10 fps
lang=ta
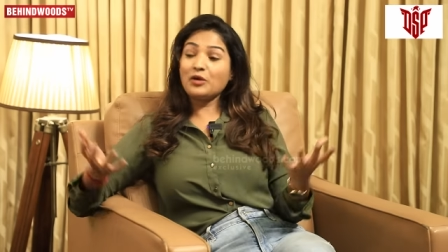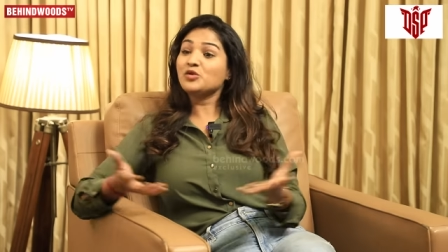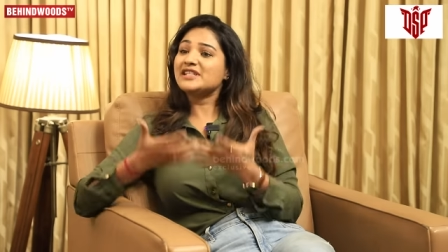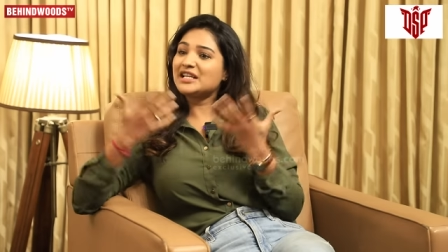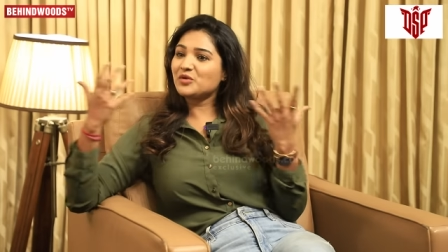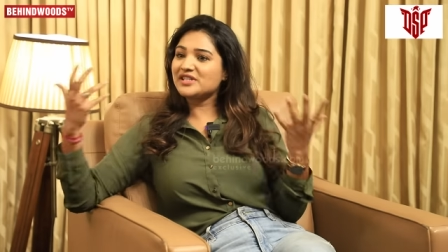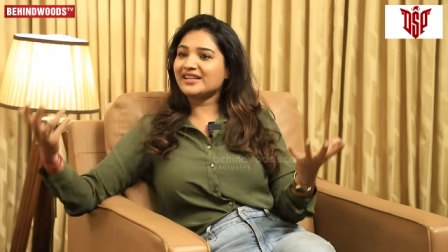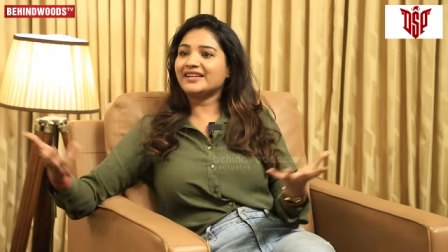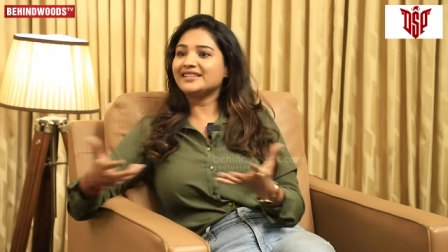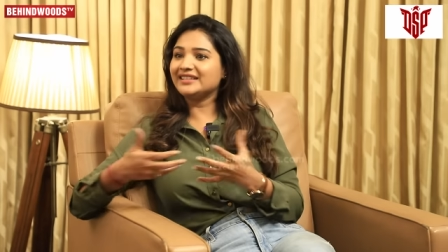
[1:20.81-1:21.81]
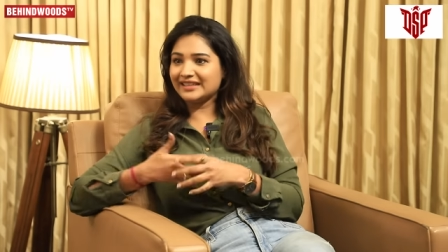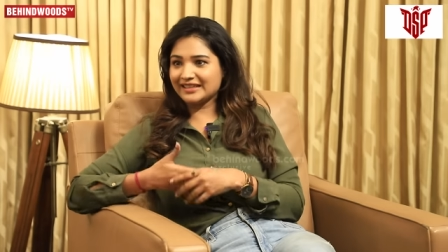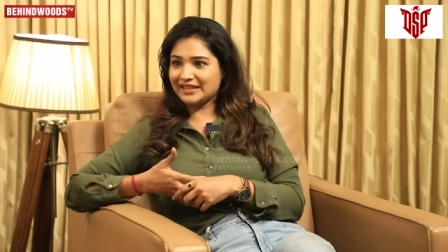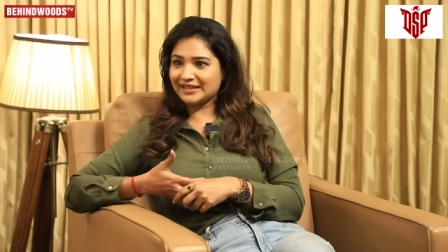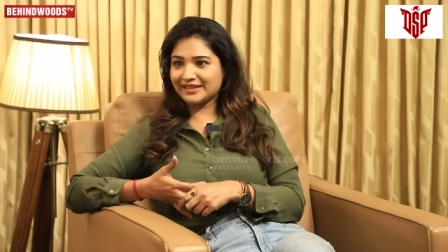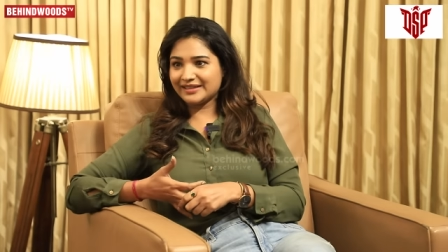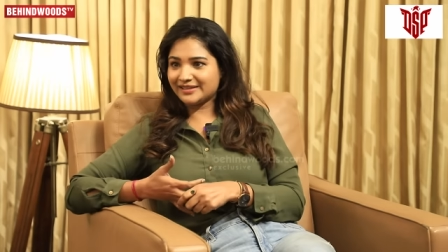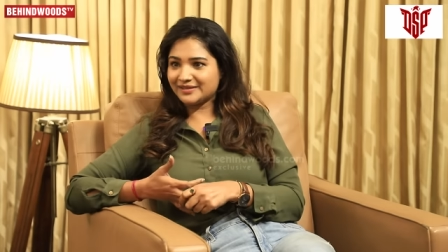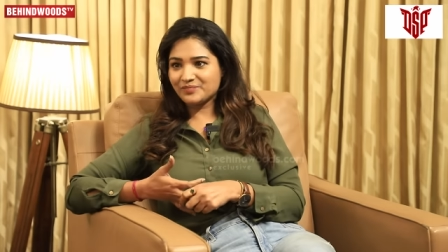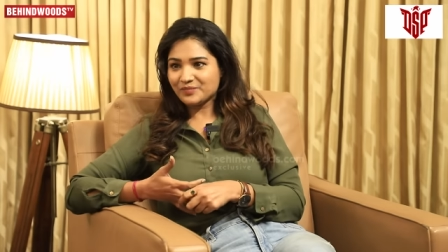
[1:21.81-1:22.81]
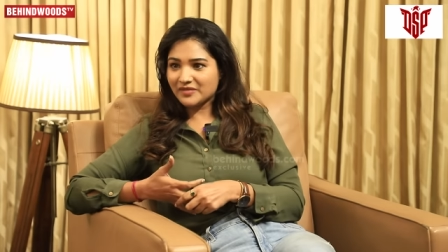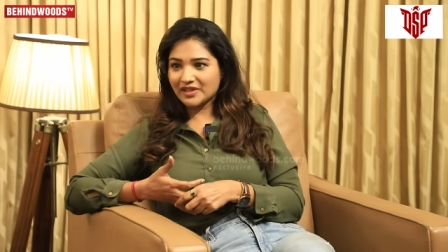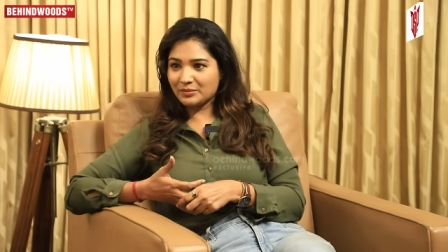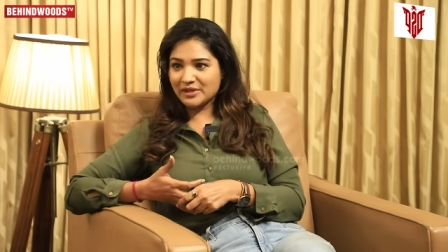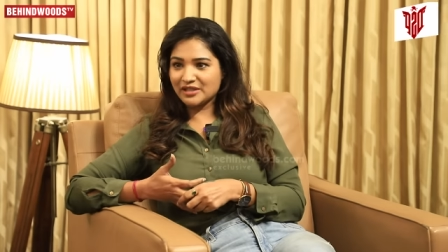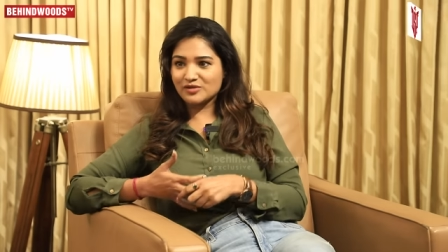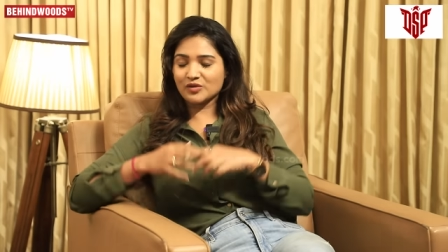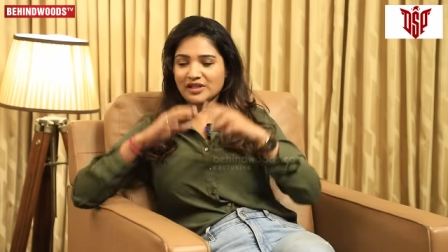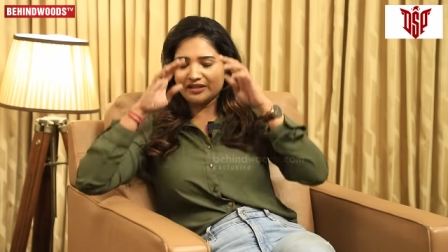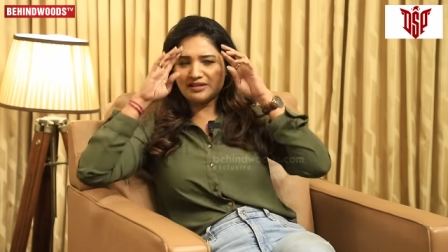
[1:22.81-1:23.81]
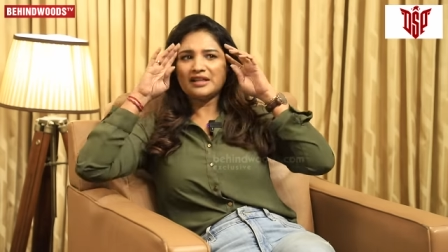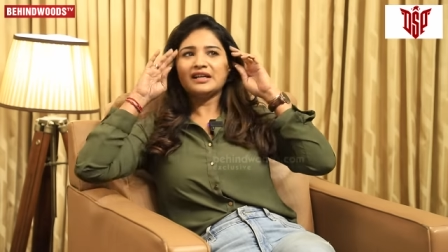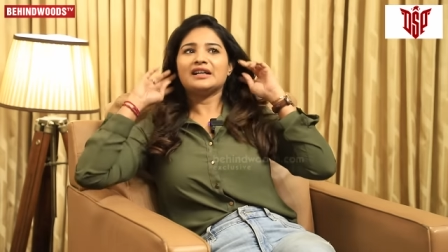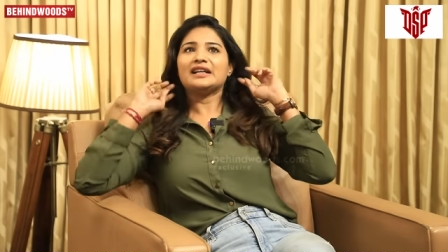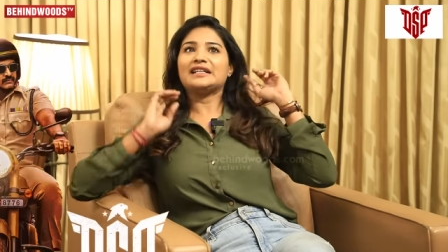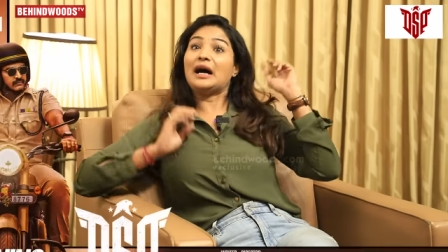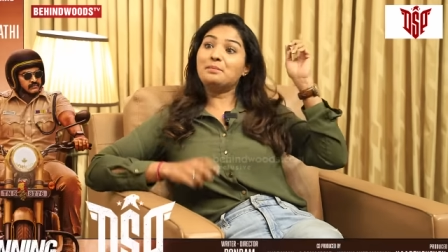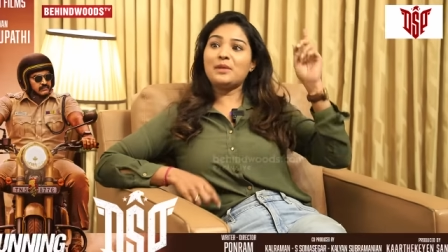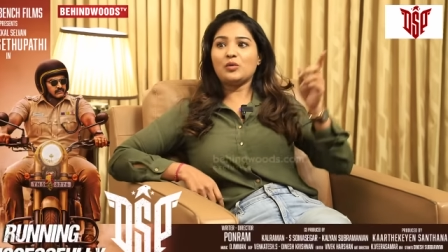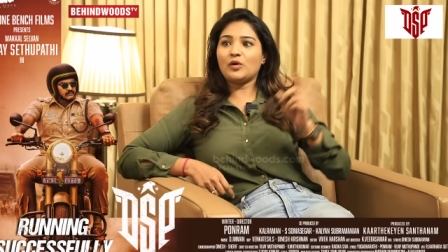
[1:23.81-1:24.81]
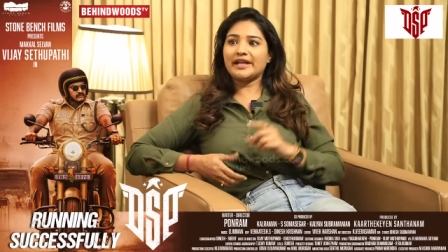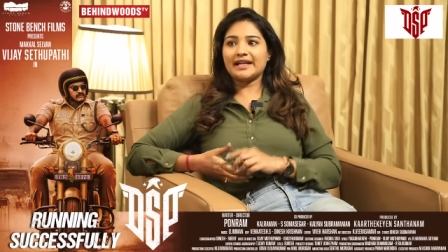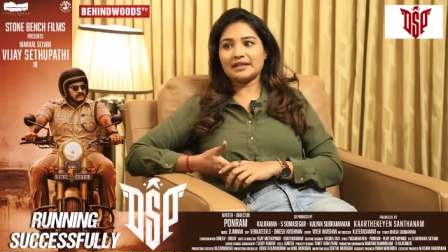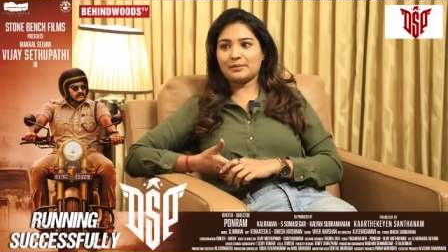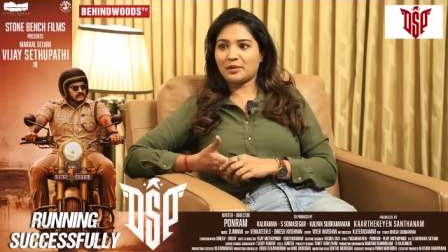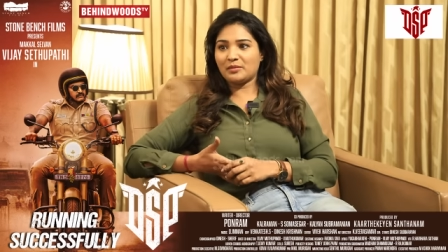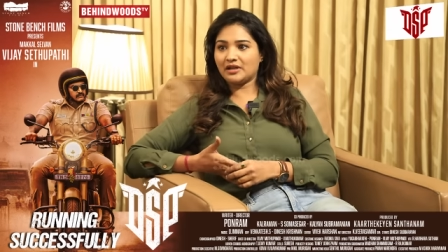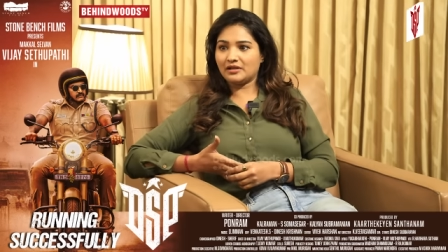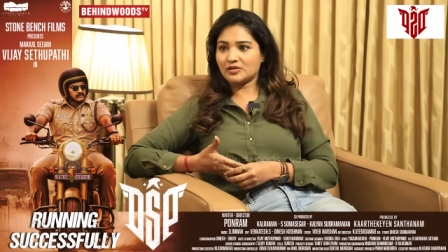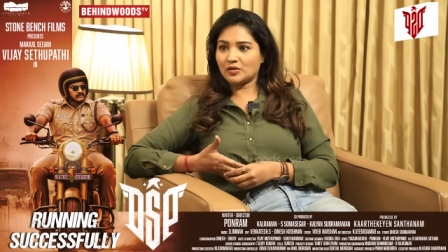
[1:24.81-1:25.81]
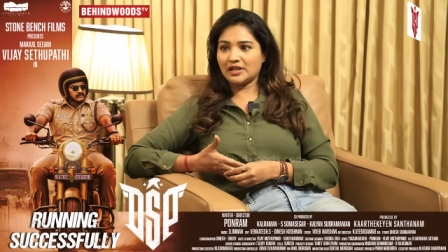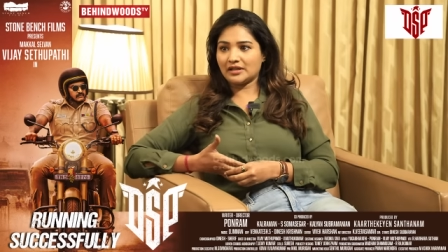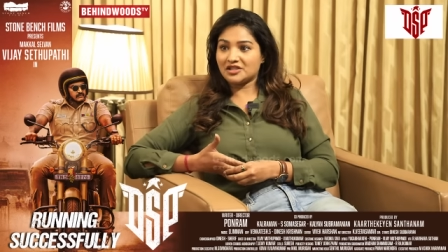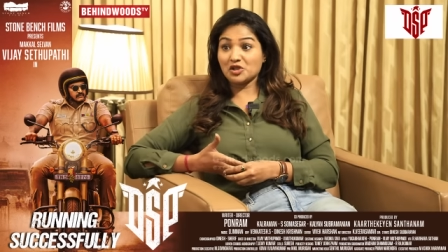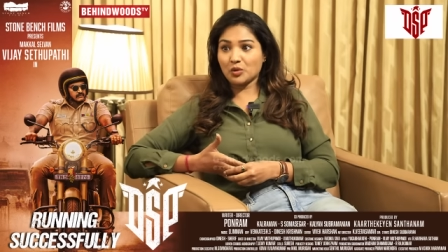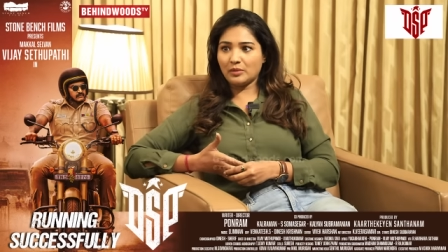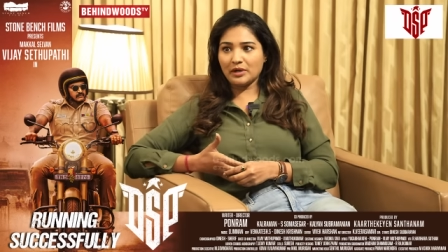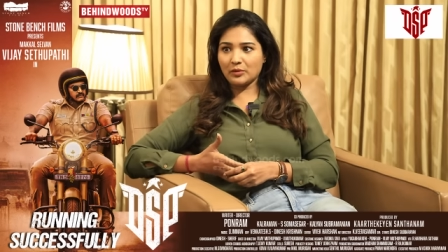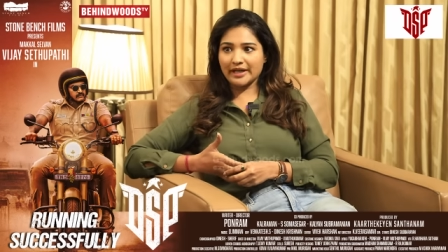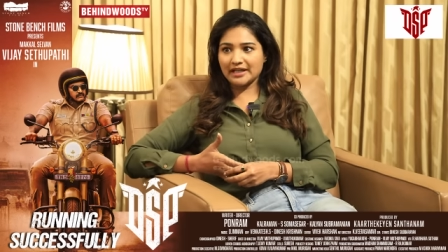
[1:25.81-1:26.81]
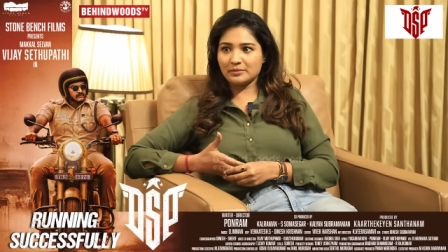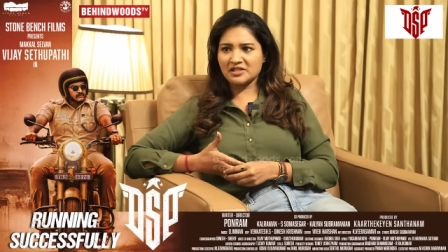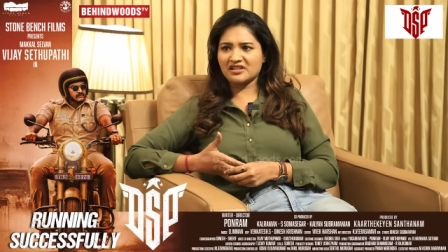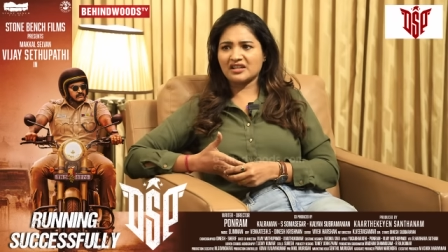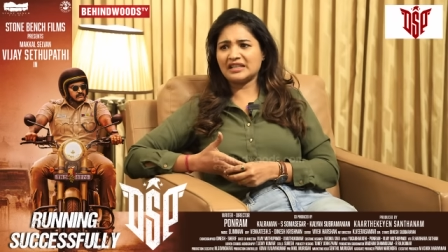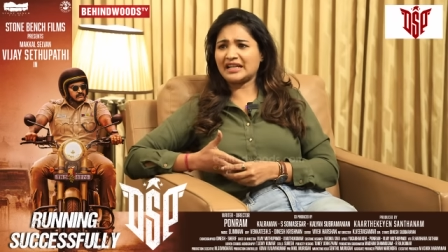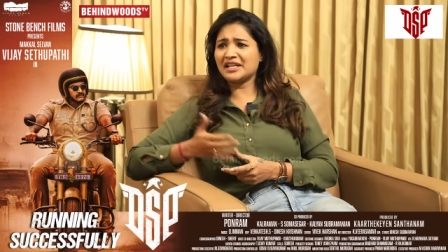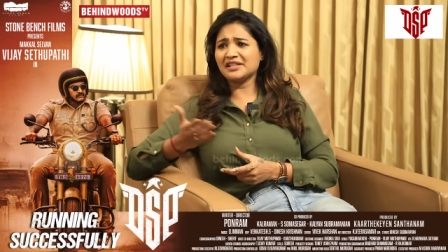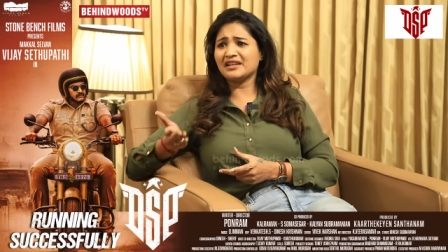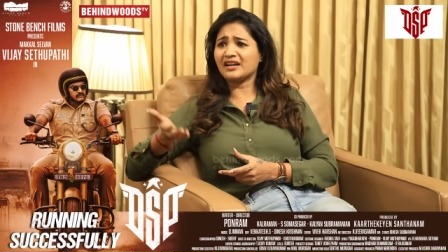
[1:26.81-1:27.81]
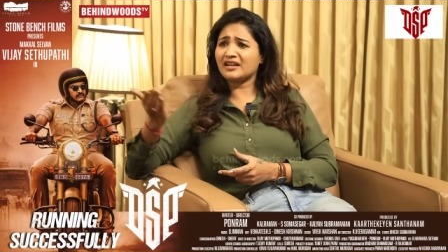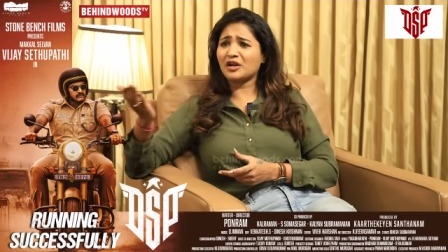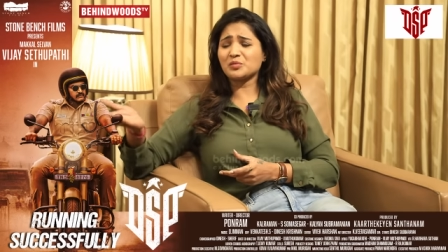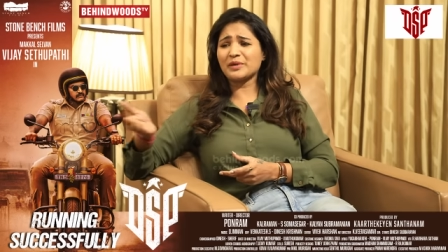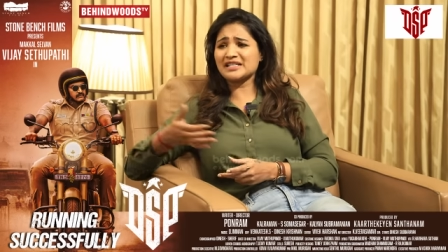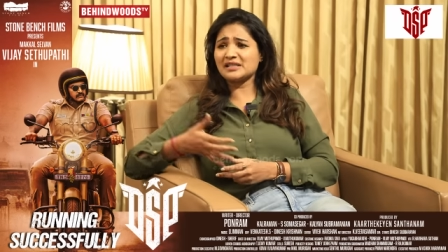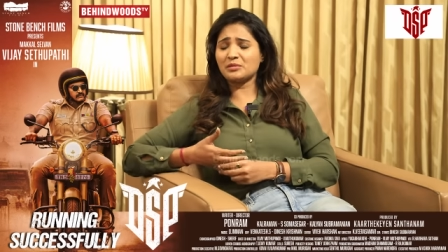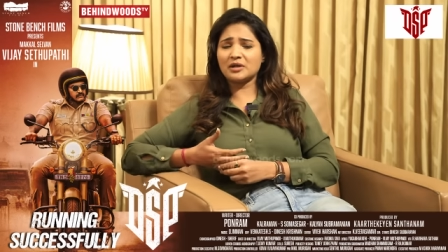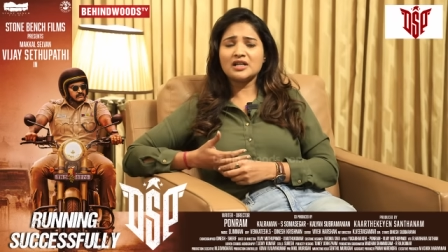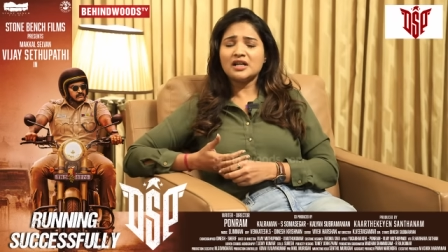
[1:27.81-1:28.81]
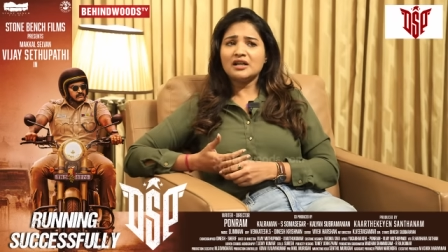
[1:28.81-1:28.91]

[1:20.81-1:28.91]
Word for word: லவ் சீக்வன்ஸாக எழுதிட்டு இருக்காங்க அப்படின்னு சொன்னாங்க இது அம்மாவும் என்கிட்ட அப்புறமா சொன்னாங்க சித்து அம்மாவும் என்கிட்ட பேசினாங்க நிறைய எழுதினாங்க நானும் பேசினம்மா